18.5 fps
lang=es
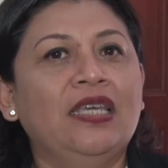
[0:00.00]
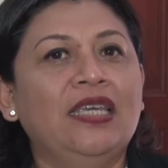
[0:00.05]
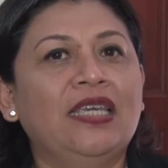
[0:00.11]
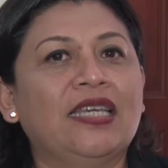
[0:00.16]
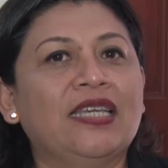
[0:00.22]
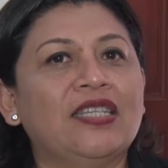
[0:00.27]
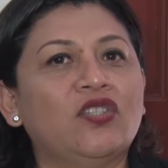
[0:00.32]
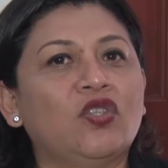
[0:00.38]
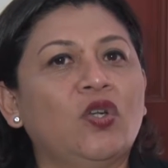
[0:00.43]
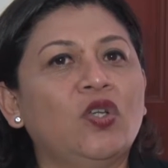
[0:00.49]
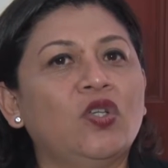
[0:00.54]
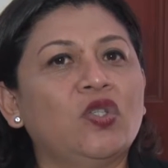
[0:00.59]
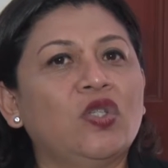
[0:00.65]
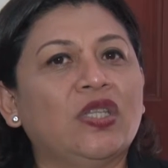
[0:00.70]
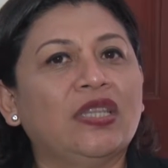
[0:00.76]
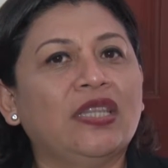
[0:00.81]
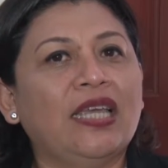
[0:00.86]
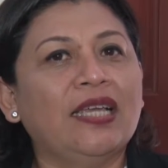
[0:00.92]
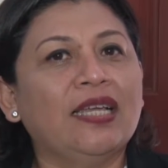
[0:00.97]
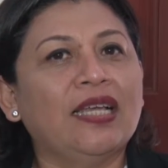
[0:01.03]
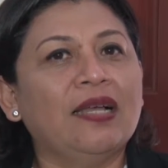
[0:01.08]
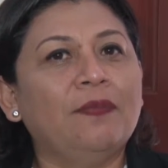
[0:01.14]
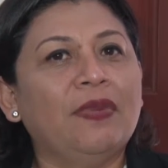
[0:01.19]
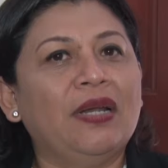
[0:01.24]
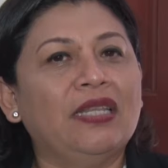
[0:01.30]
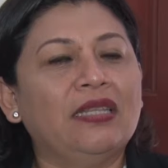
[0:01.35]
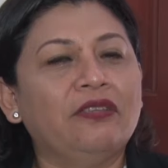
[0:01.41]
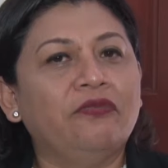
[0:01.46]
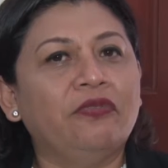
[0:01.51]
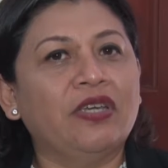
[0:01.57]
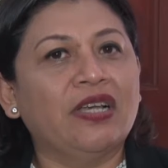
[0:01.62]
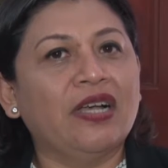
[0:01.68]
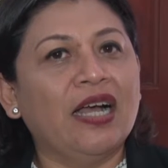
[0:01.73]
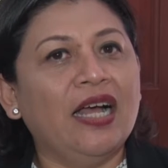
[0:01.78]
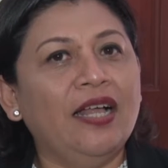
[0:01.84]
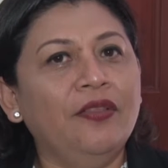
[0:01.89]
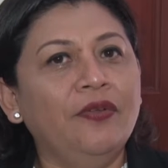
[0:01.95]
y que solo se tenga
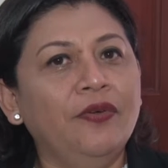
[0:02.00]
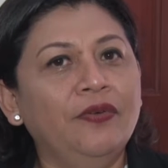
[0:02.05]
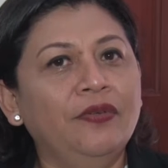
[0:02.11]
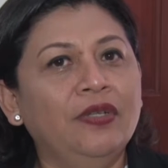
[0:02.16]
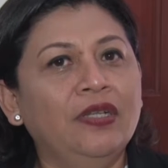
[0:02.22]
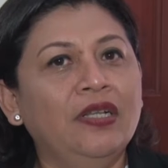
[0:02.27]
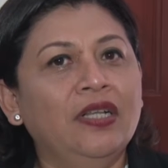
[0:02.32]
planificado,